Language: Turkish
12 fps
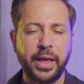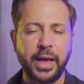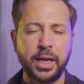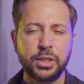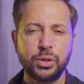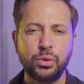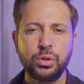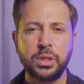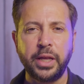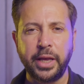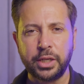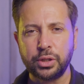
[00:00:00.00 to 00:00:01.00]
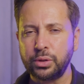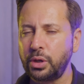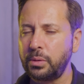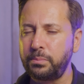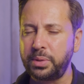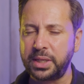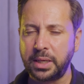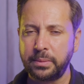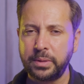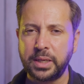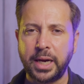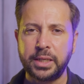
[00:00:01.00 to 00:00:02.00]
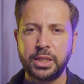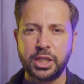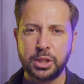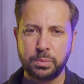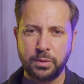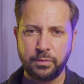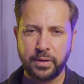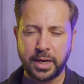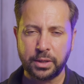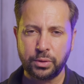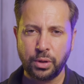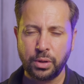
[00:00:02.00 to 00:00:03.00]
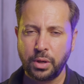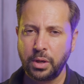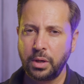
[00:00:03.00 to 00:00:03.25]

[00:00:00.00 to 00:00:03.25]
Action 3 ile Action 4 birebir aynı hiçbir fark yok.